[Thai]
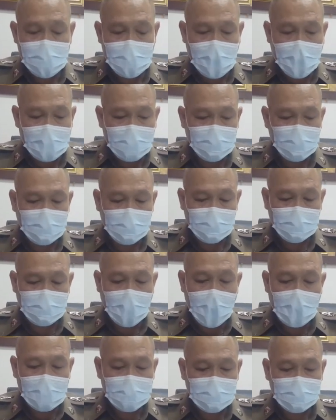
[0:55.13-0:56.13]
มีการ
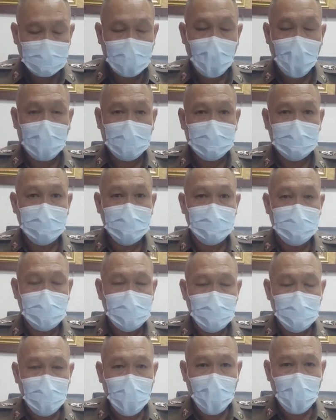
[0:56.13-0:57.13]
ตั้งตลอด
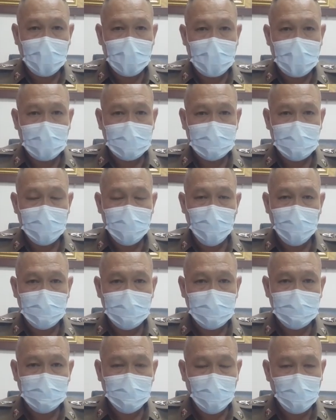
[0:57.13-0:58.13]
24ชั่วโมงนะ จะหมุน
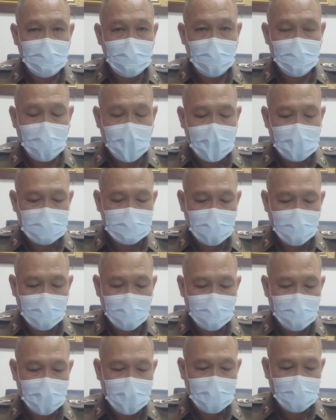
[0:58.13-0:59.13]
หมุนกันไปสับ
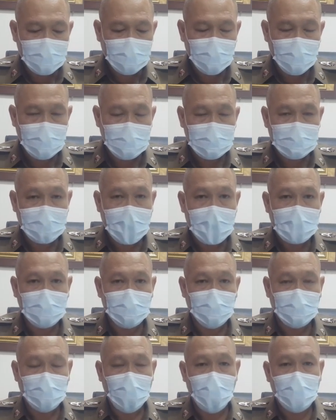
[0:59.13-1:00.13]
กันไปฮะโดยการ
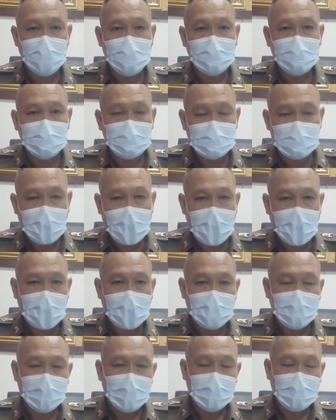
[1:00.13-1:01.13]
ตรวจค้น
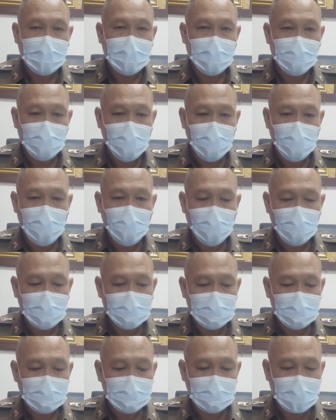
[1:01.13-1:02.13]
ผู้
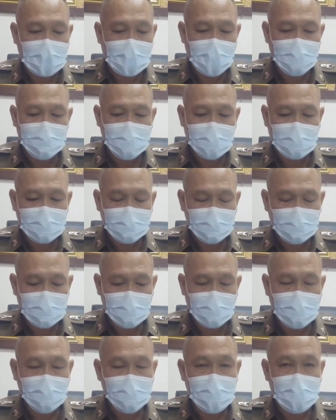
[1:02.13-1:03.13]
กระทำผิด
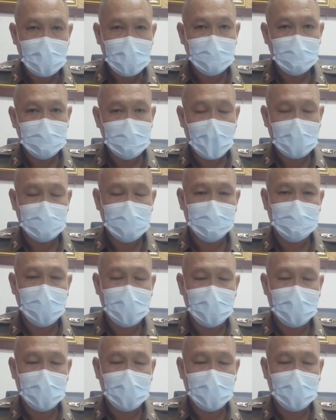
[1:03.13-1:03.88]
เกี่ยวกับเรื่องยาเสพ